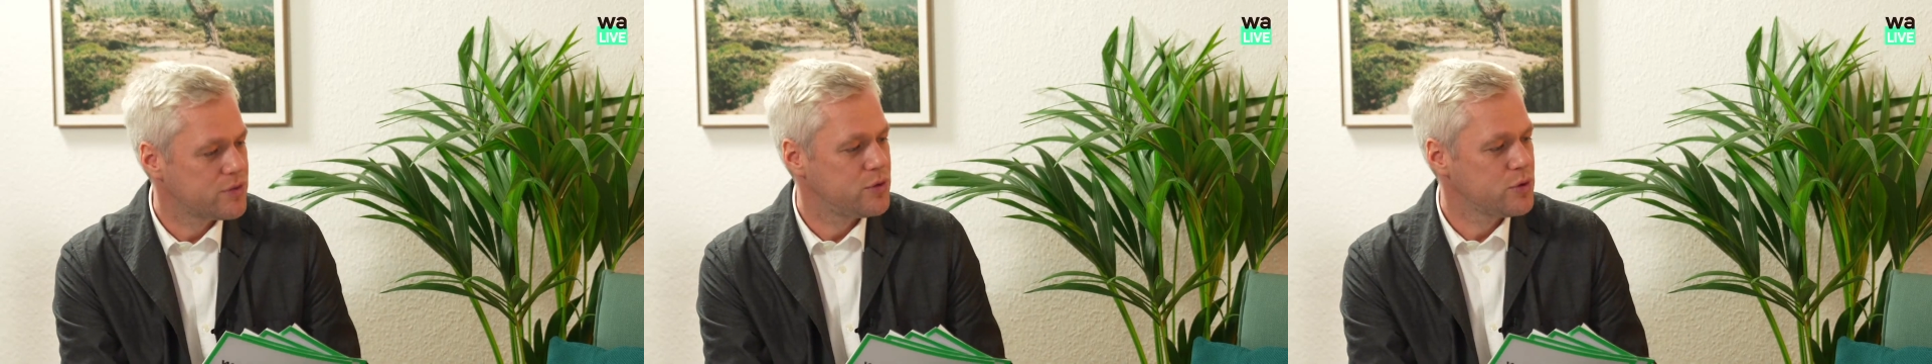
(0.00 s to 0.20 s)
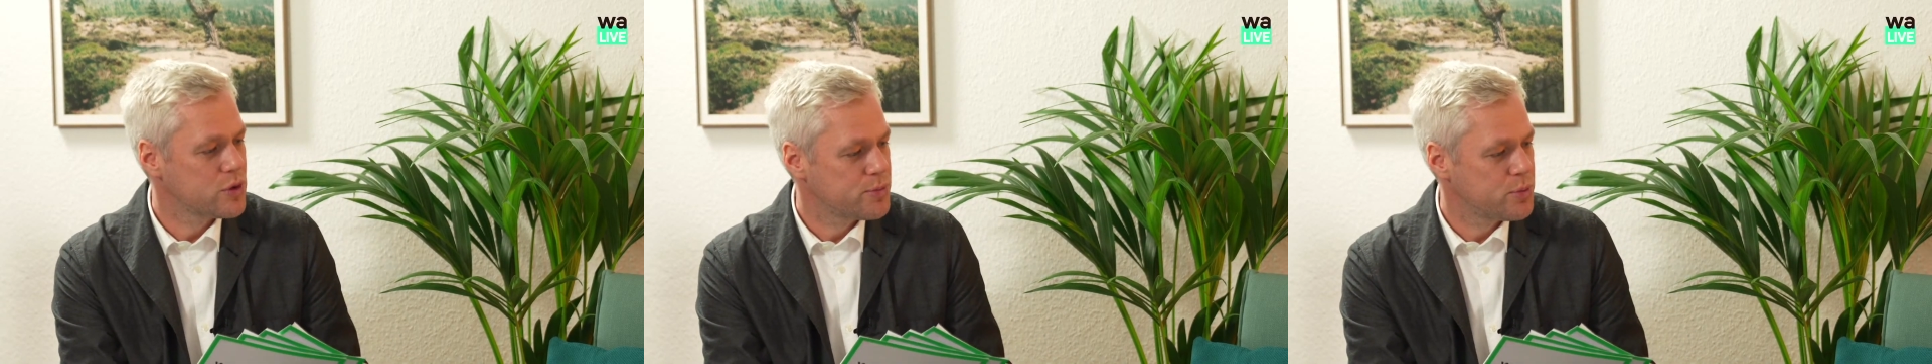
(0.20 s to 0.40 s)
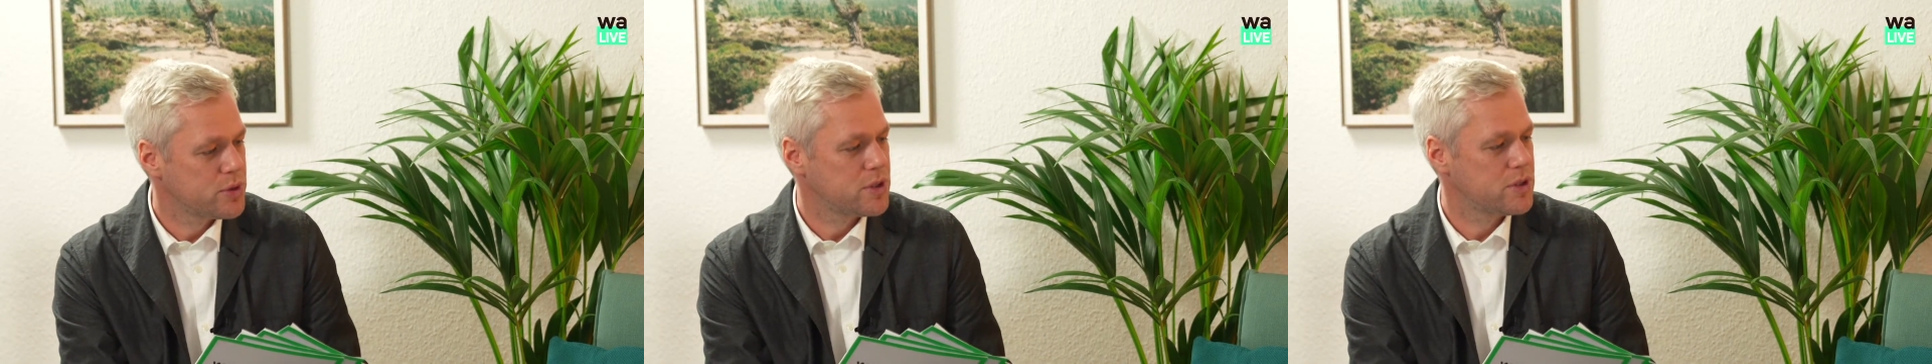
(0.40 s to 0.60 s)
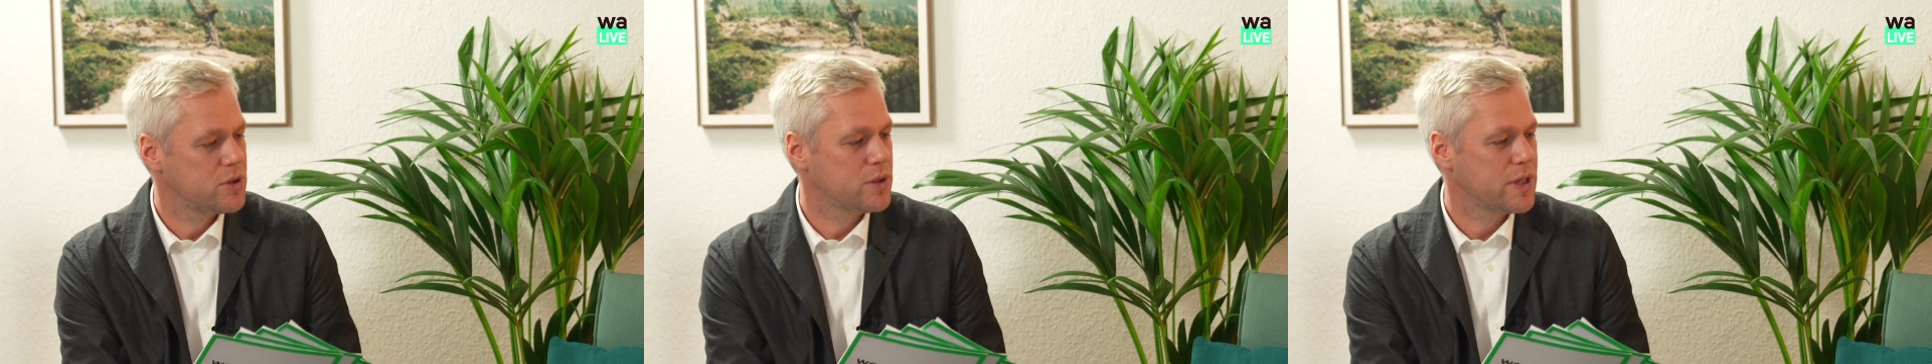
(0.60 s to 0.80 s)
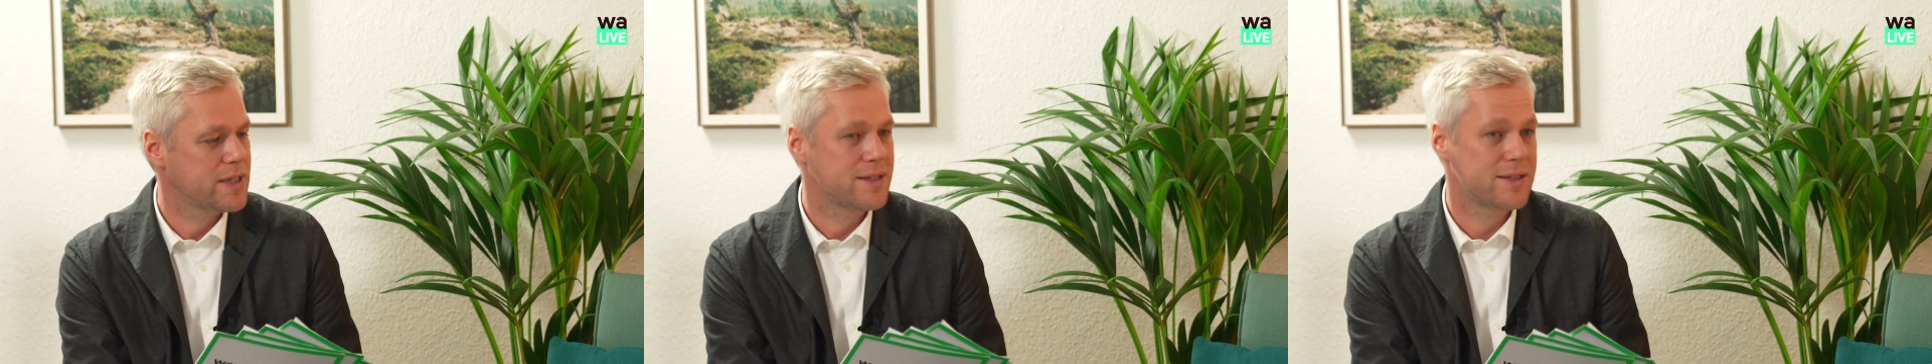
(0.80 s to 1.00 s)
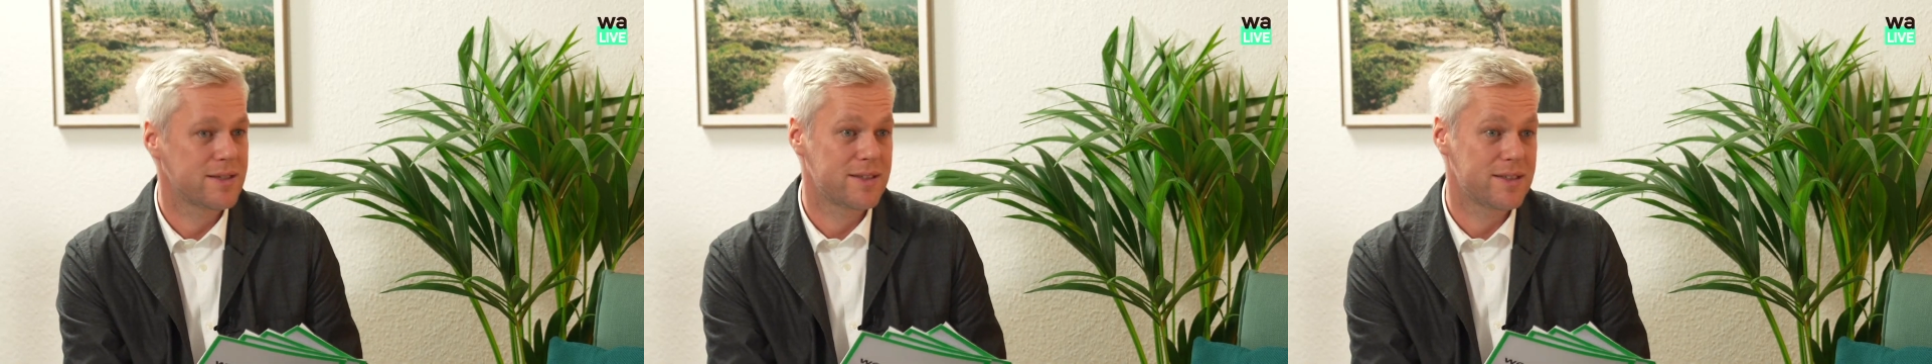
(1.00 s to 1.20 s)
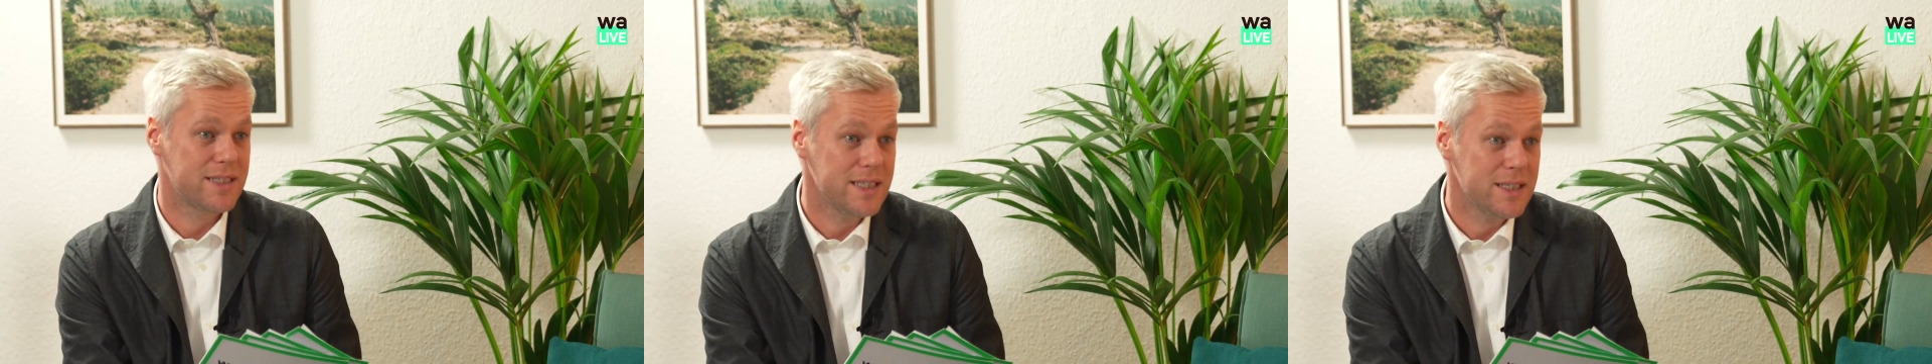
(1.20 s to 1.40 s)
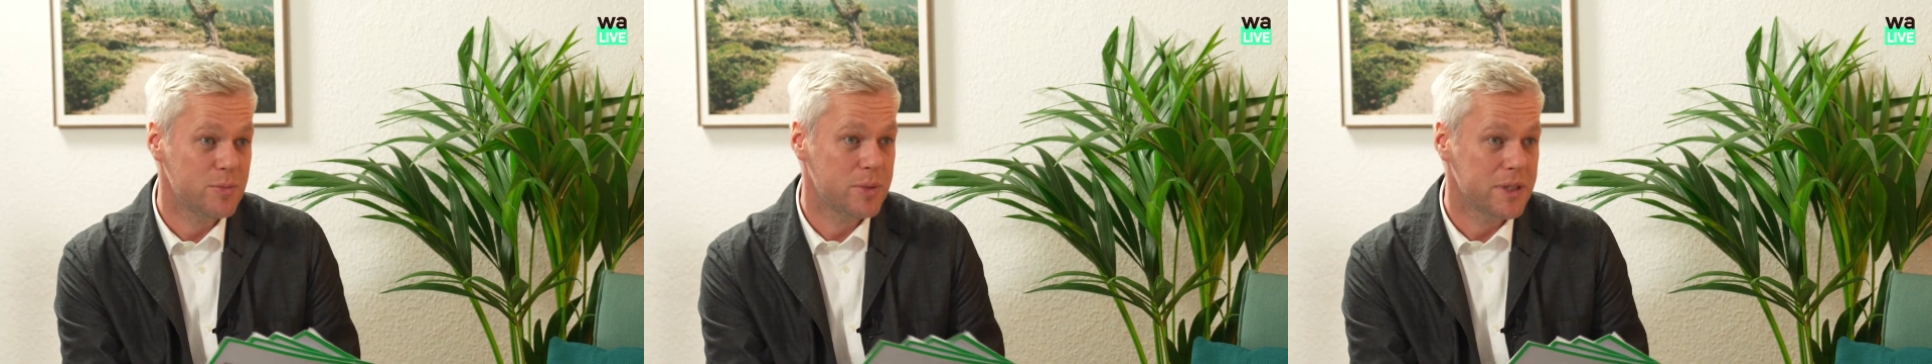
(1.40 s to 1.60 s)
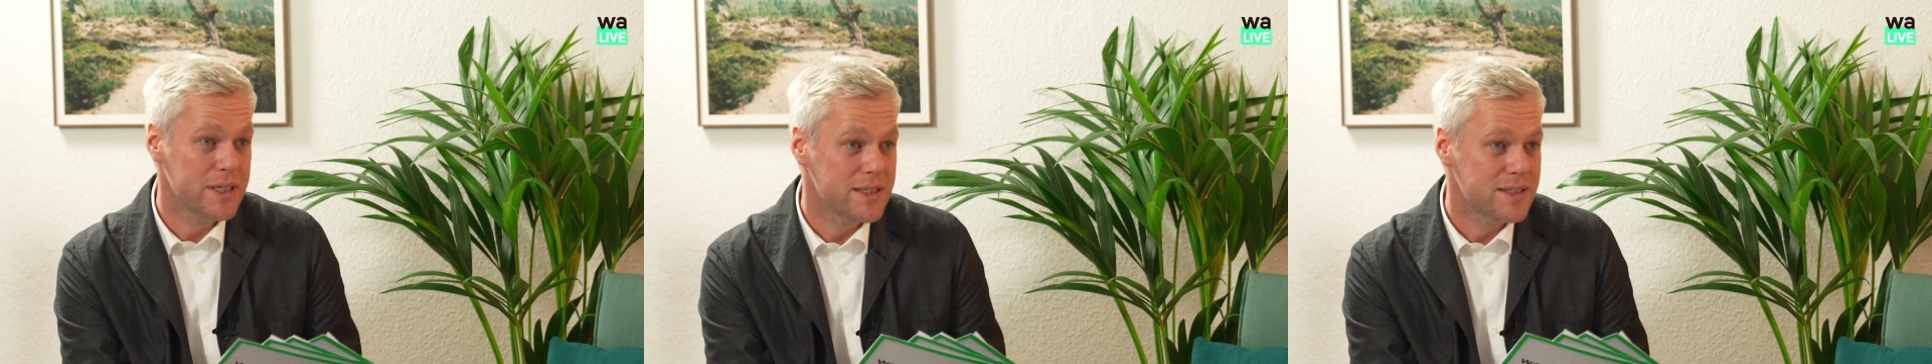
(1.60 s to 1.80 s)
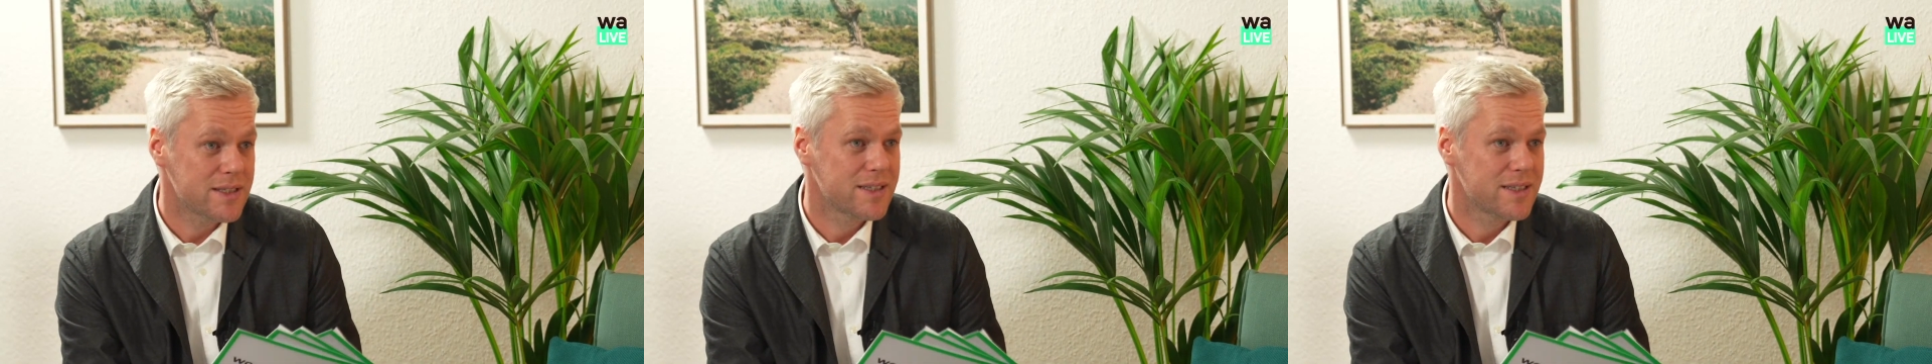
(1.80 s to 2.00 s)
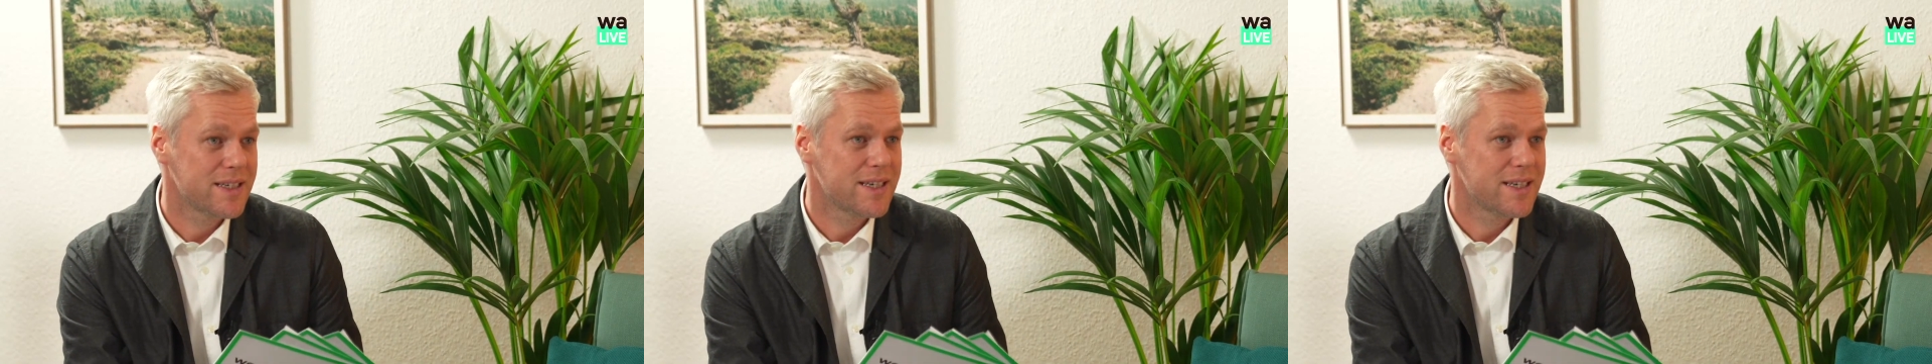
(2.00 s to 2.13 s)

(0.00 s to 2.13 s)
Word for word: Führungspositionen als Zielbild,